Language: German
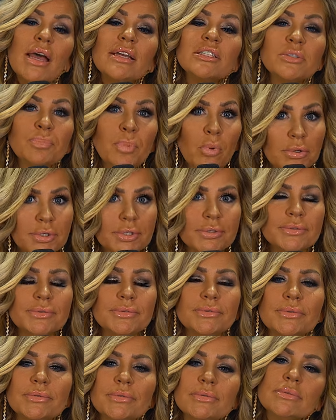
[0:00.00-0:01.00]
Äh, Sport.
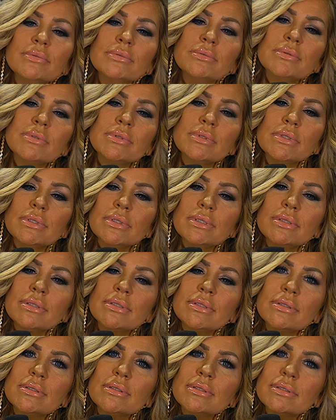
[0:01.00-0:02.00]
Was
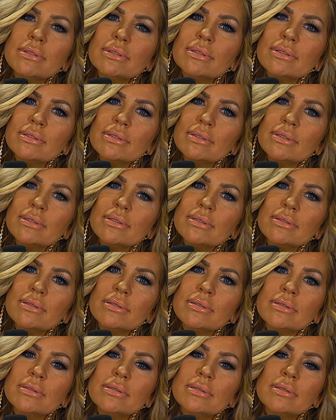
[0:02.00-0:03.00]
hast du als letztes
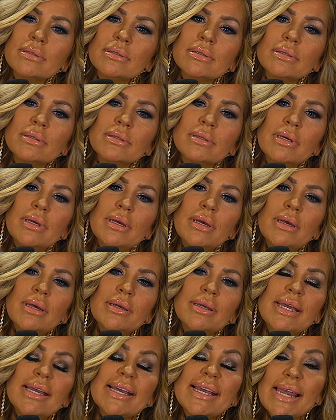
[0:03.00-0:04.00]
geklaut?
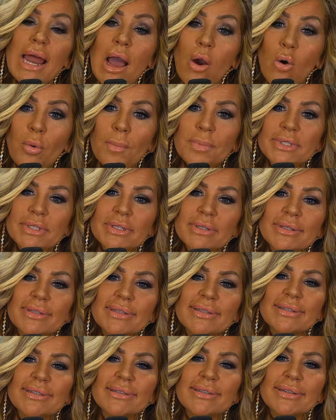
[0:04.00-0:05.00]
Geklaut?
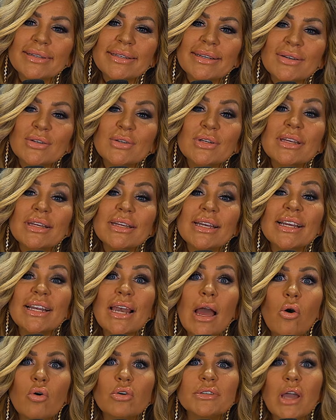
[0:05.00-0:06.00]

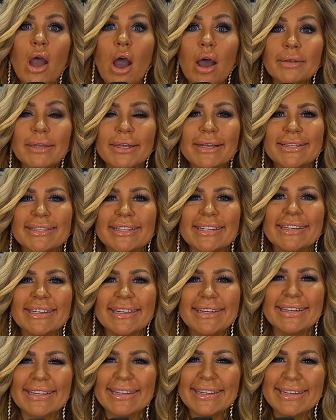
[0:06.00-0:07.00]
Geklaut, gar
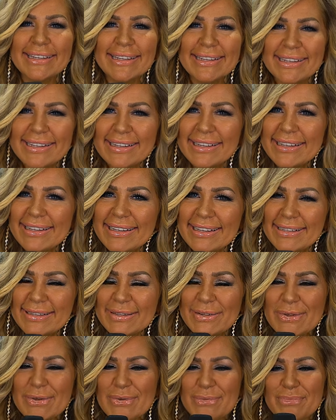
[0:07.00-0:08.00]
nichts. Lieber
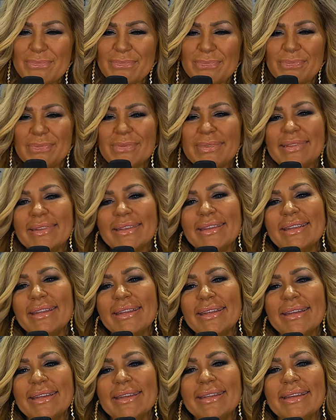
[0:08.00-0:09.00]
große oder
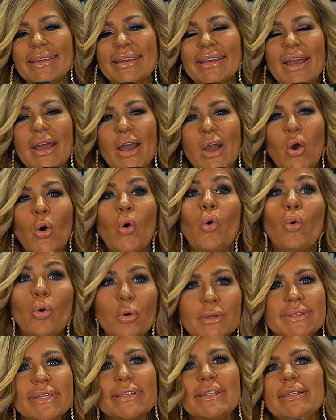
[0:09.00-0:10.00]
kleine Brüste?
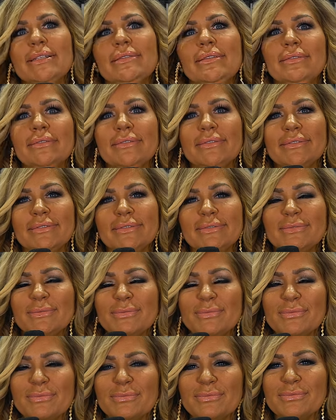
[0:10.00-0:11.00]
Große.
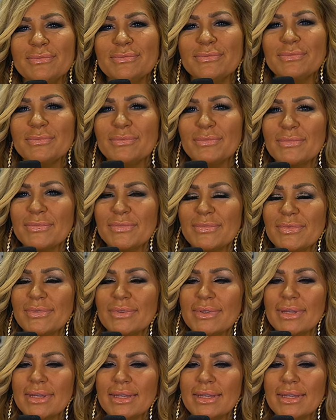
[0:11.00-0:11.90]
Deine Lieblings-App?